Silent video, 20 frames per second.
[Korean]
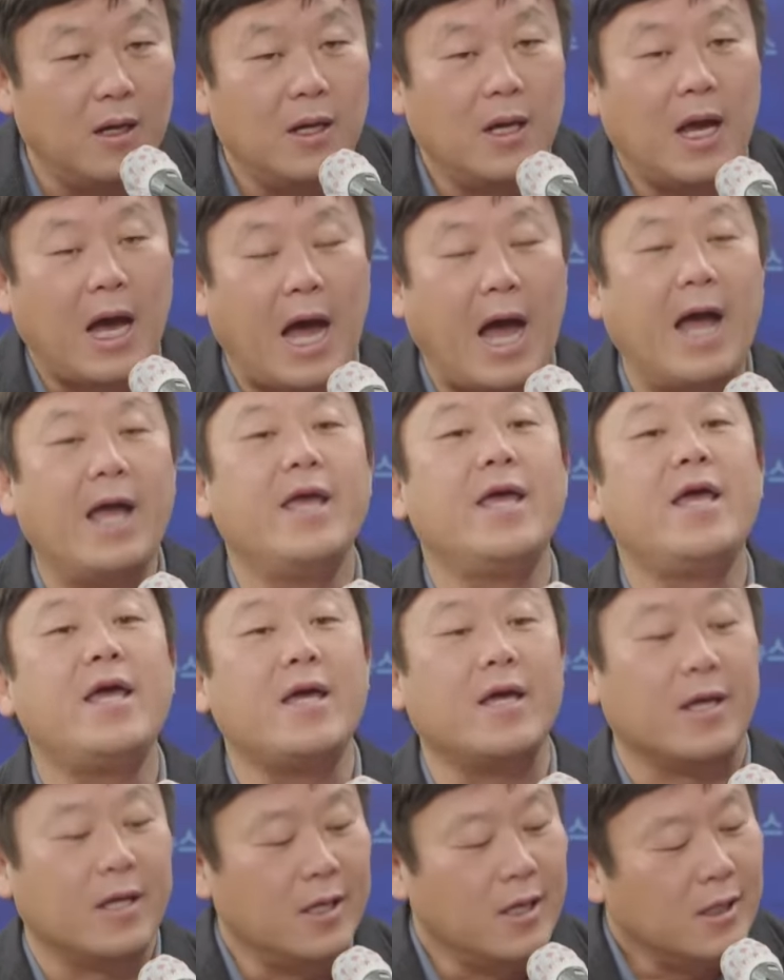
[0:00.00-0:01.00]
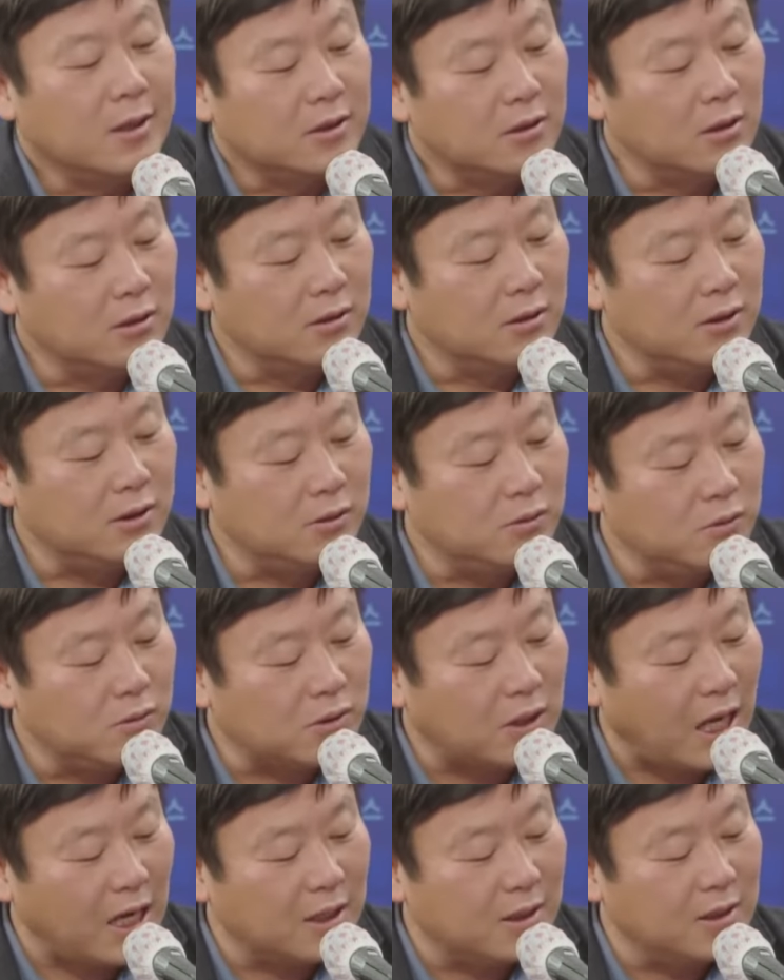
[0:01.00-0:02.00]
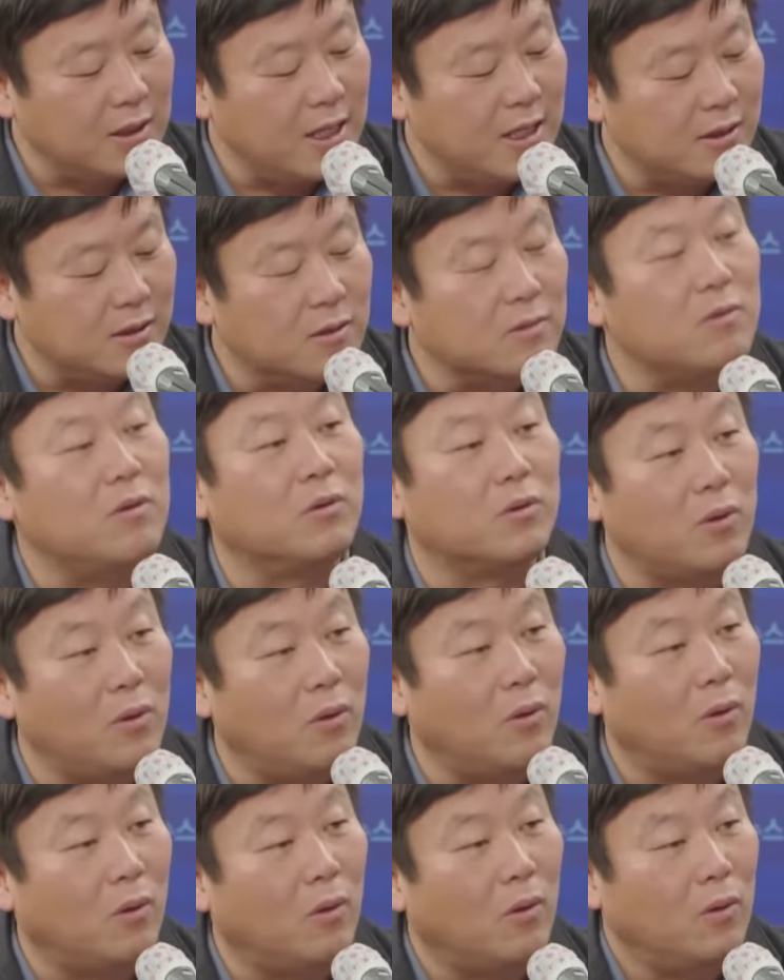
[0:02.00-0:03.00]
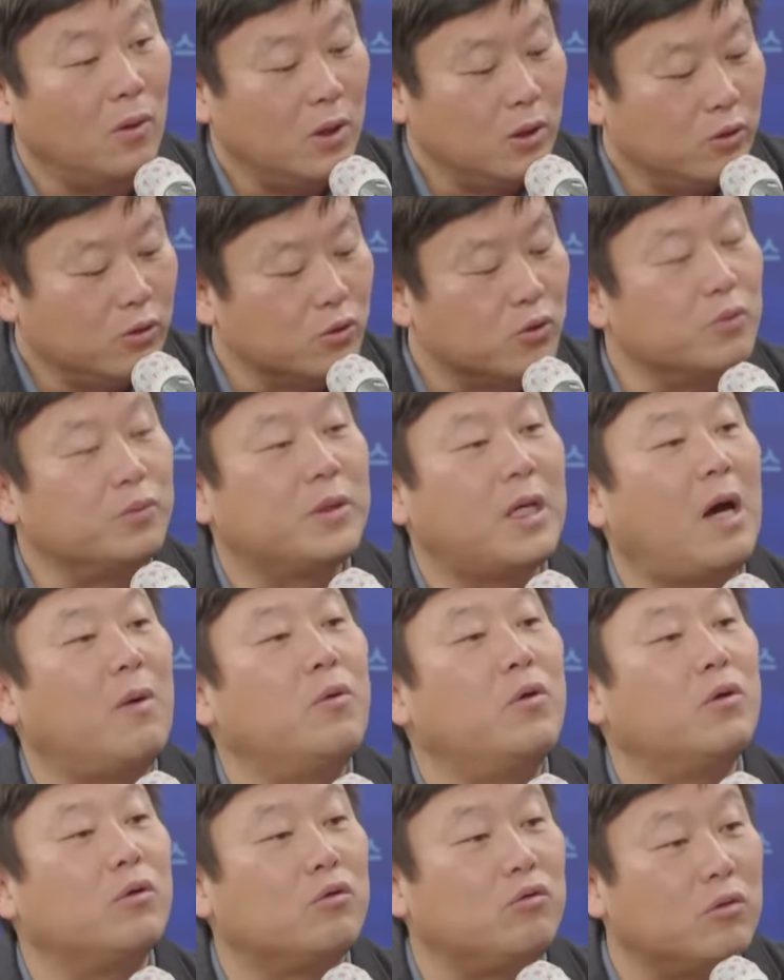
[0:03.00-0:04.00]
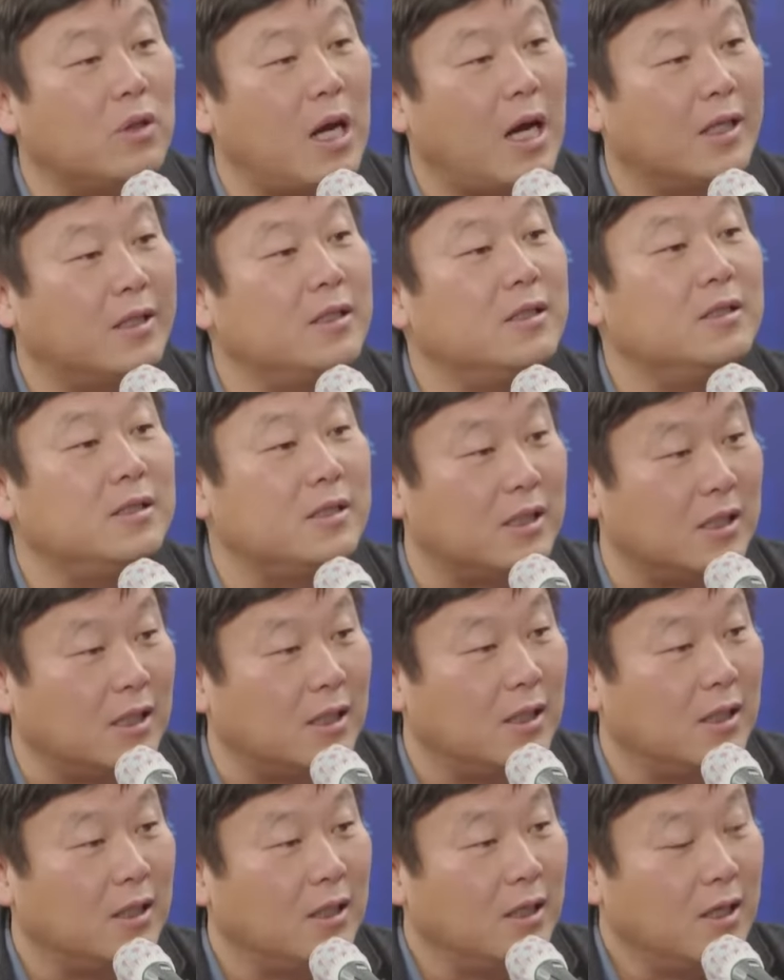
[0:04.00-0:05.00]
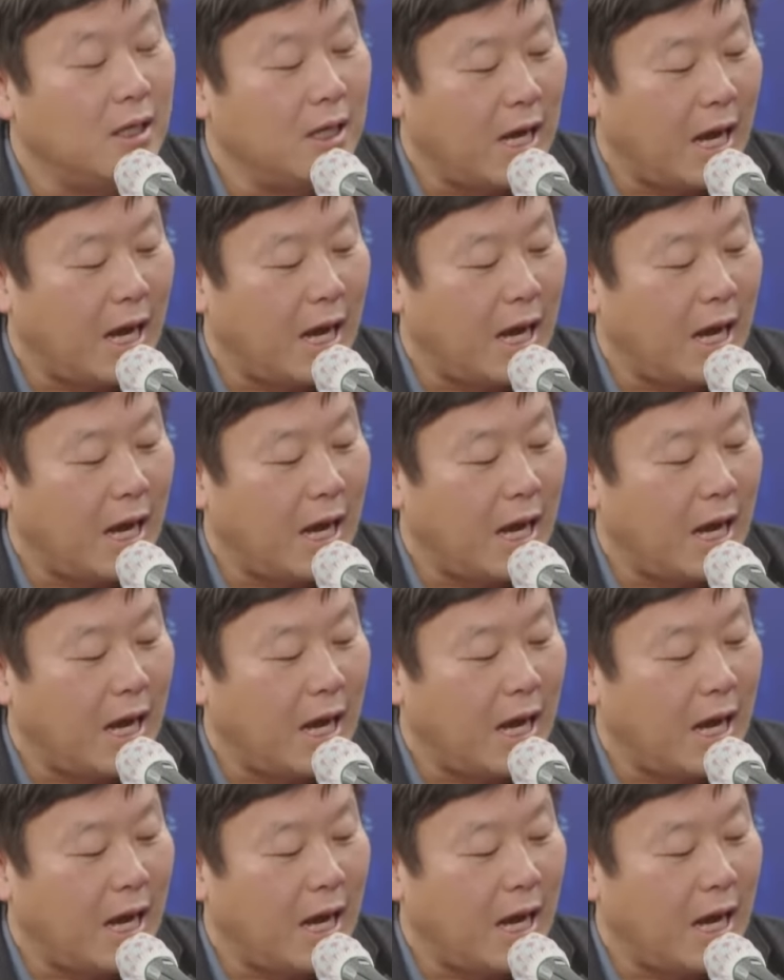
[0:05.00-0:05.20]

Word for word: 음, 아예 정식으로 당내 선거도 유급 사원을 두게 하든지 예.